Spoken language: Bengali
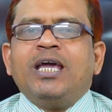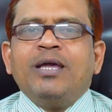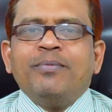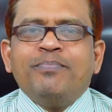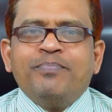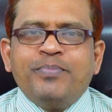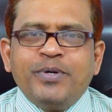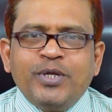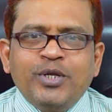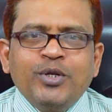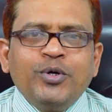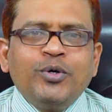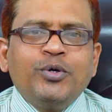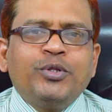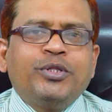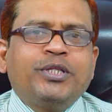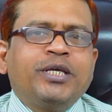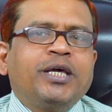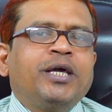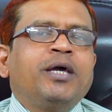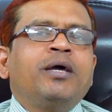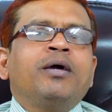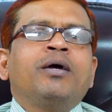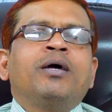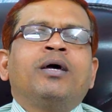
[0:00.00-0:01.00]
এই
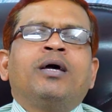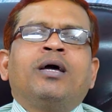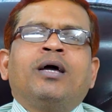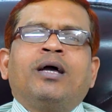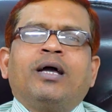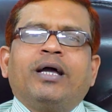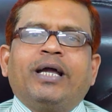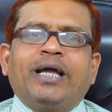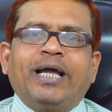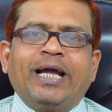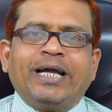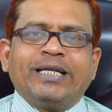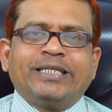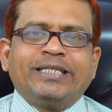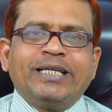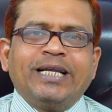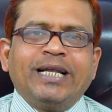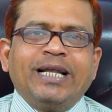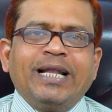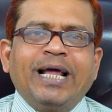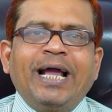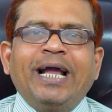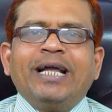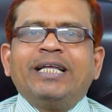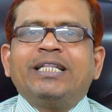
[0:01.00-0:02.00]
ভিডিওতে একটি
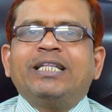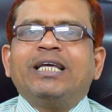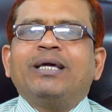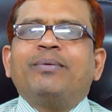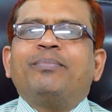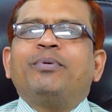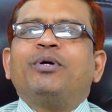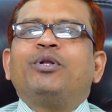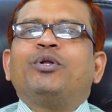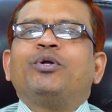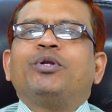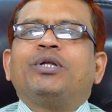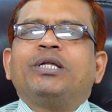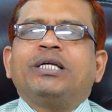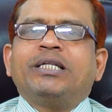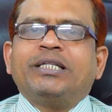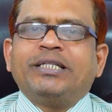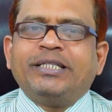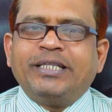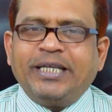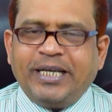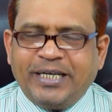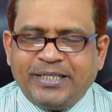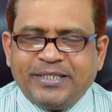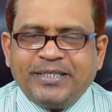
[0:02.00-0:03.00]
লাইক দিয়ে ভিডিওটি
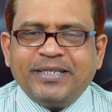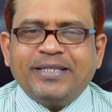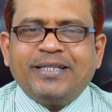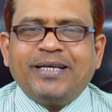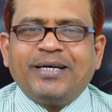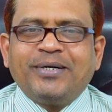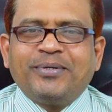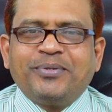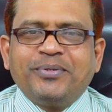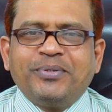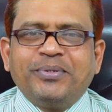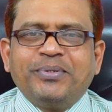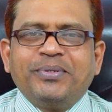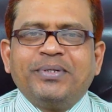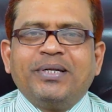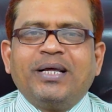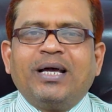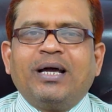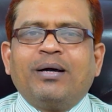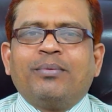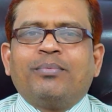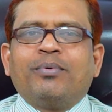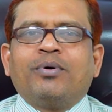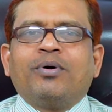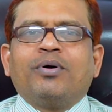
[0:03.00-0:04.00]
দেখতে থাকুন
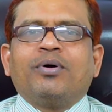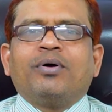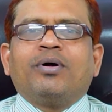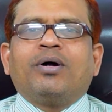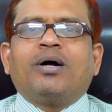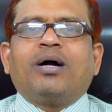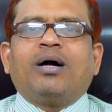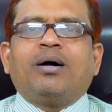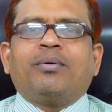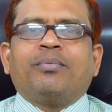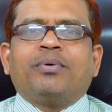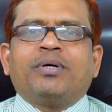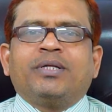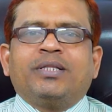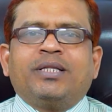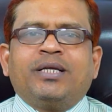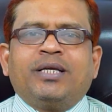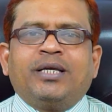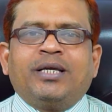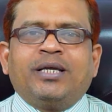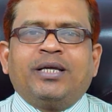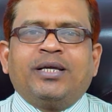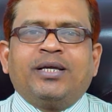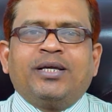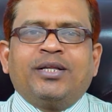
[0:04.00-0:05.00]
এবং
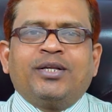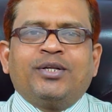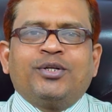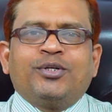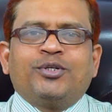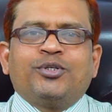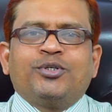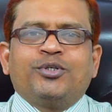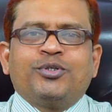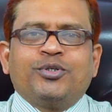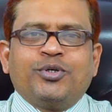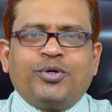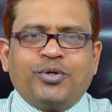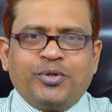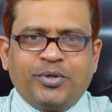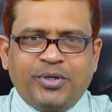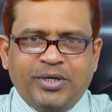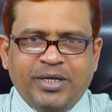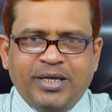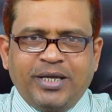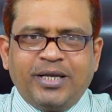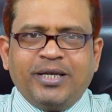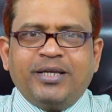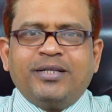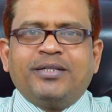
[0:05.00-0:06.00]
আমাদের
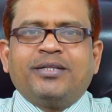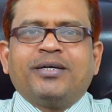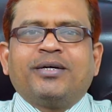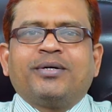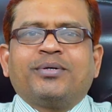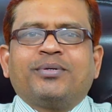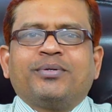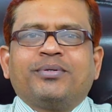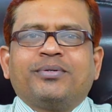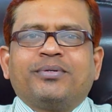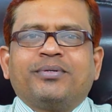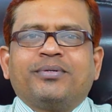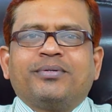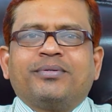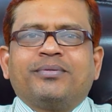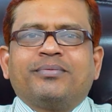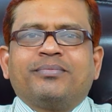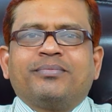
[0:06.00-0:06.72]
সঙ্গেই থাকুন